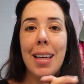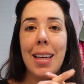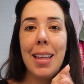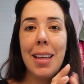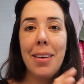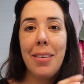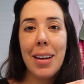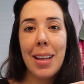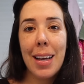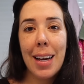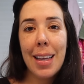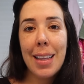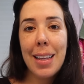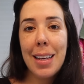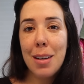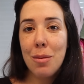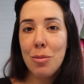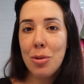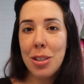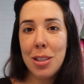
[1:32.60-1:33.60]
y de verdad que
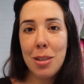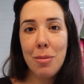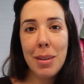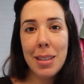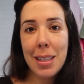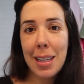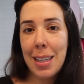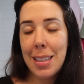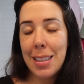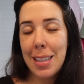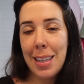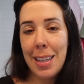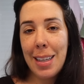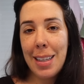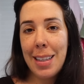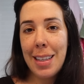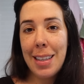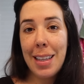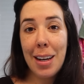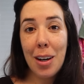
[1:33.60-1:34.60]
tenía muchísimas ganas de,
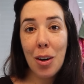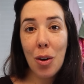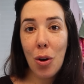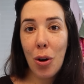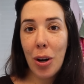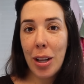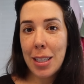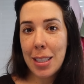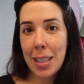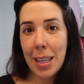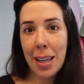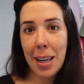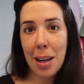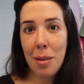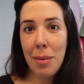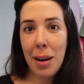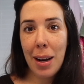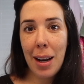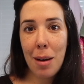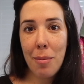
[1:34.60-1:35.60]
tener coloretes en
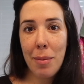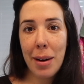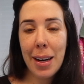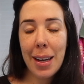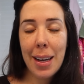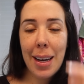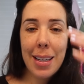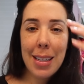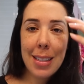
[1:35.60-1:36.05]
crema en la marca.